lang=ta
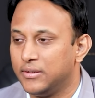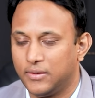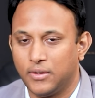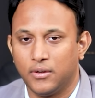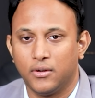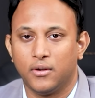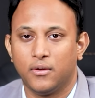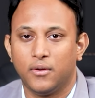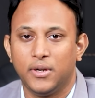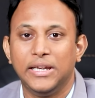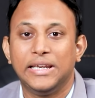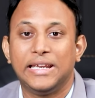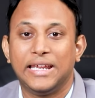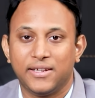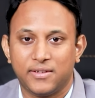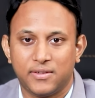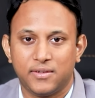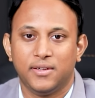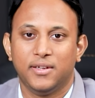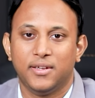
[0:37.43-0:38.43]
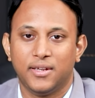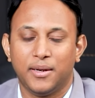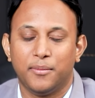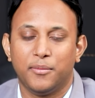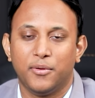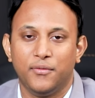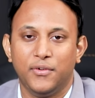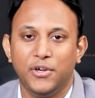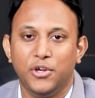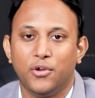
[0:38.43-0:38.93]
ஸோ இன்கேஸ் இது
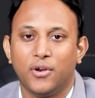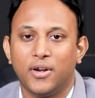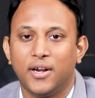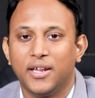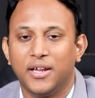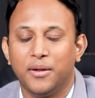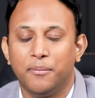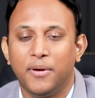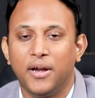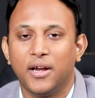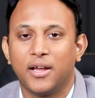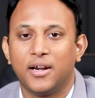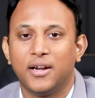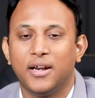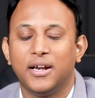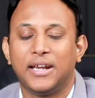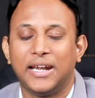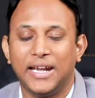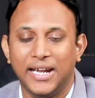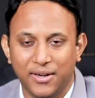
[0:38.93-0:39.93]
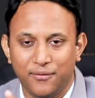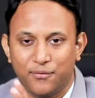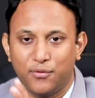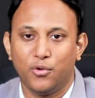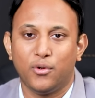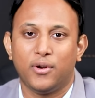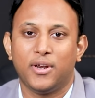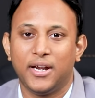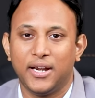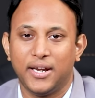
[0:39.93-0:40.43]
நம்ம வீடியோலாம் நீங்கள் பார்க்கலன்னா ட்ரேடிங்
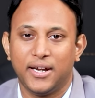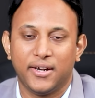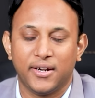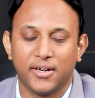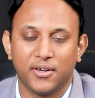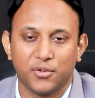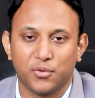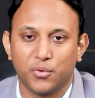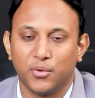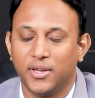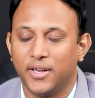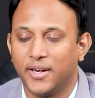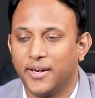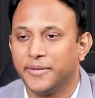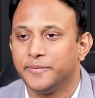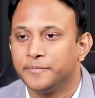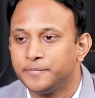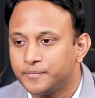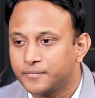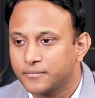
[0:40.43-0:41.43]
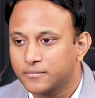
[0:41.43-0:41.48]
ஃப்ளோர் நான் என்னென்னு சொல்லிடுறேன்